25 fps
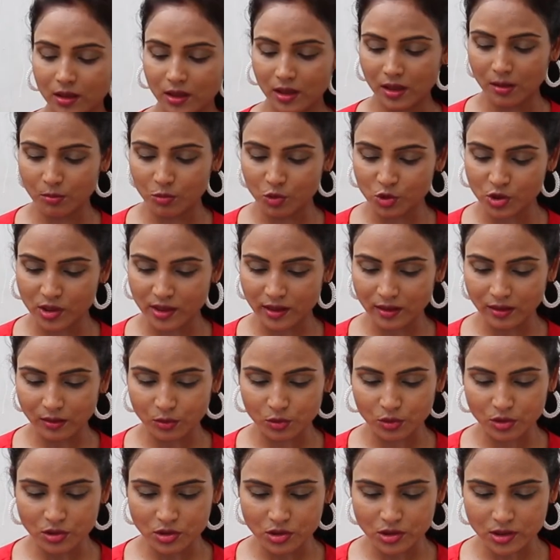ये मुझे
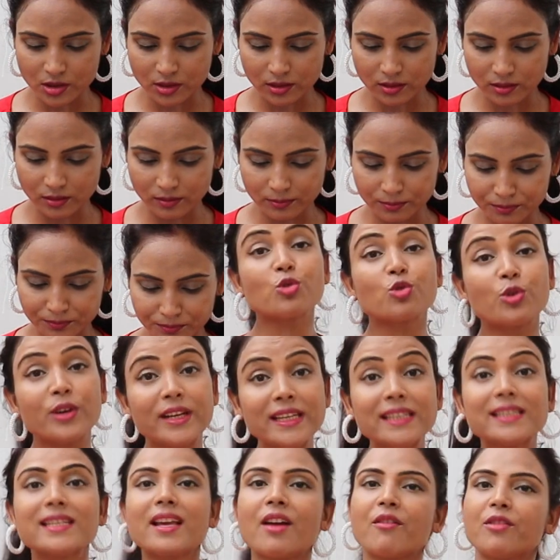कुछ
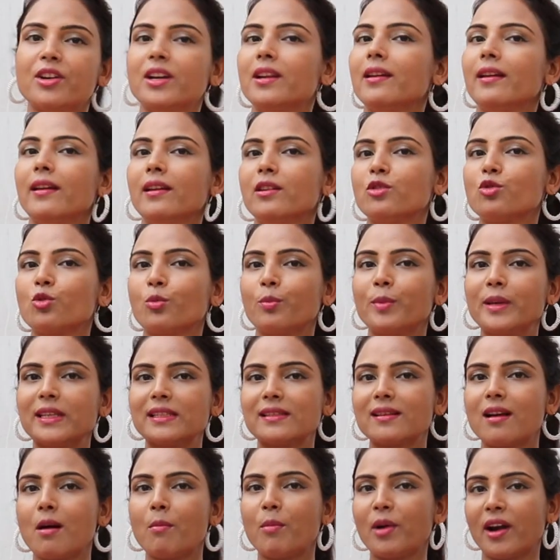थ्री सेवेंटी एट
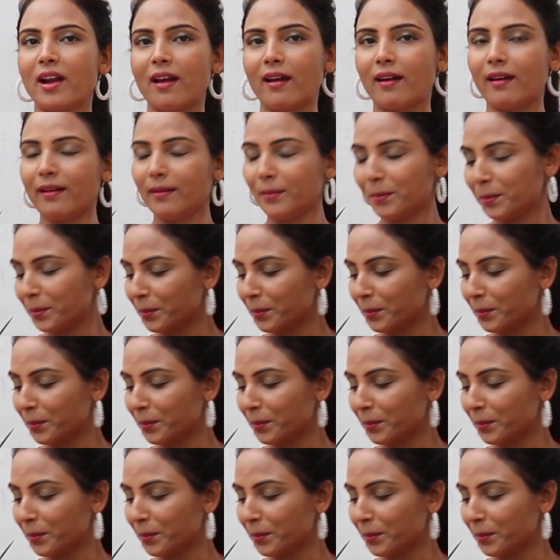रुपीज़ का पड़ा है